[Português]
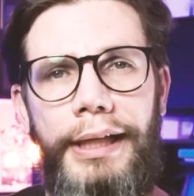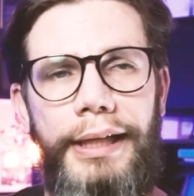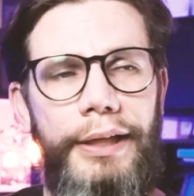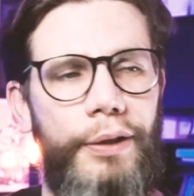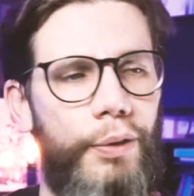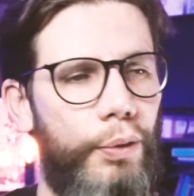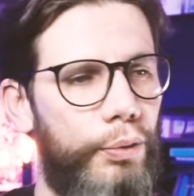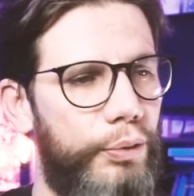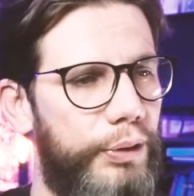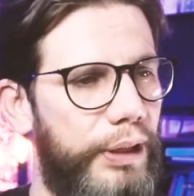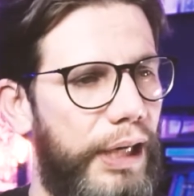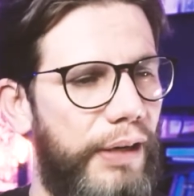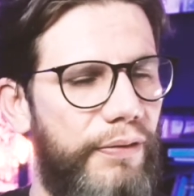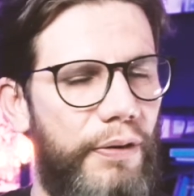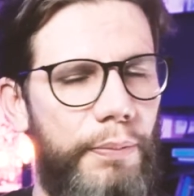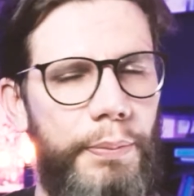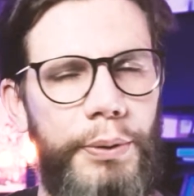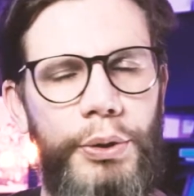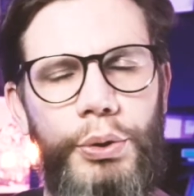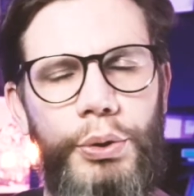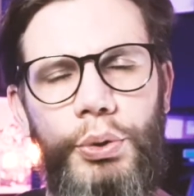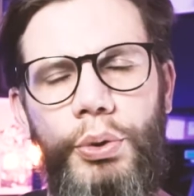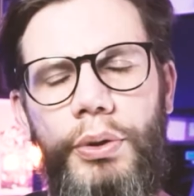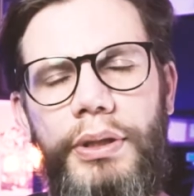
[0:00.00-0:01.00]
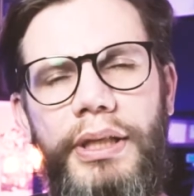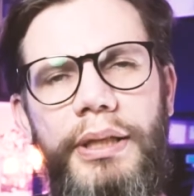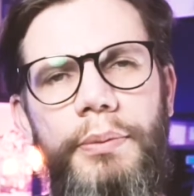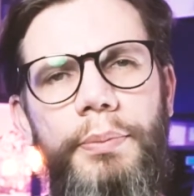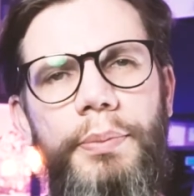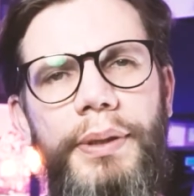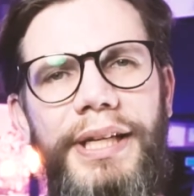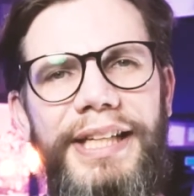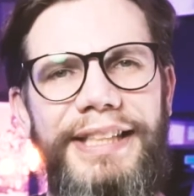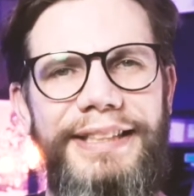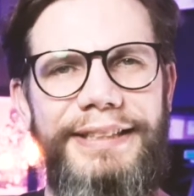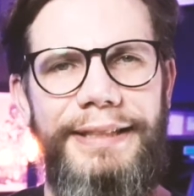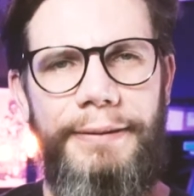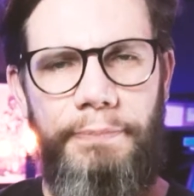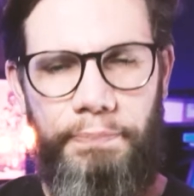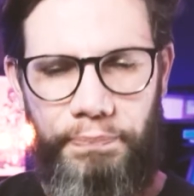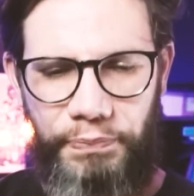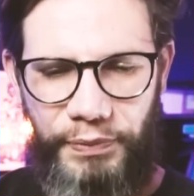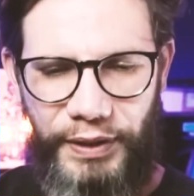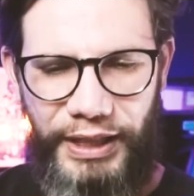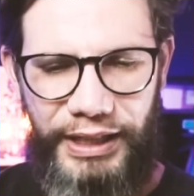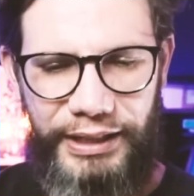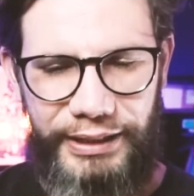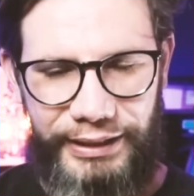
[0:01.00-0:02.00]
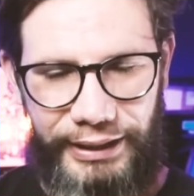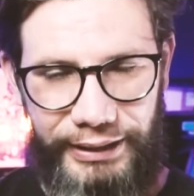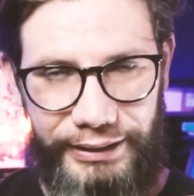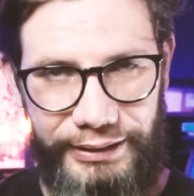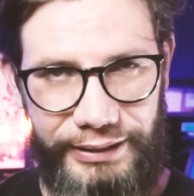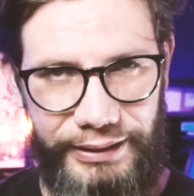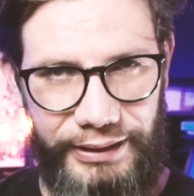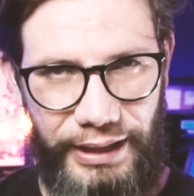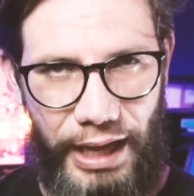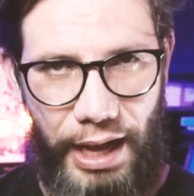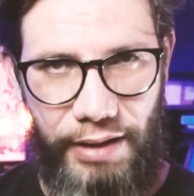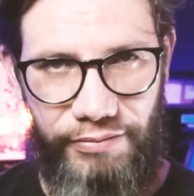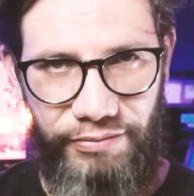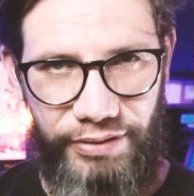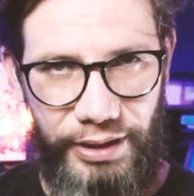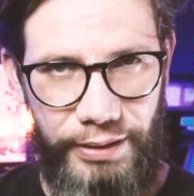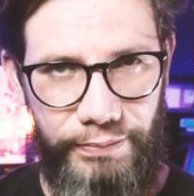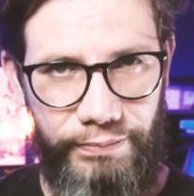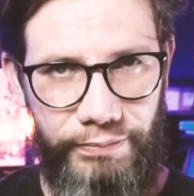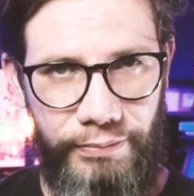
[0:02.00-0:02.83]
encontrava a pessoa na empresa e testava.